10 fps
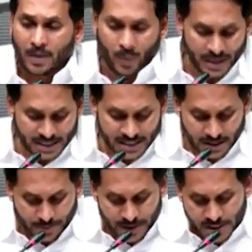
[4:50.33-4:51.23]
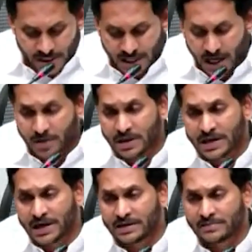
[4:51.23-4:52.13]
వైఎస్ఆర్ పెన్షన్ కానుక
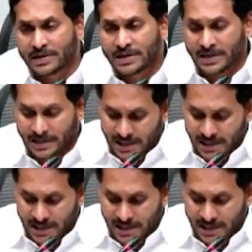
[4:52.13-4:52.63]
కానివ్వండి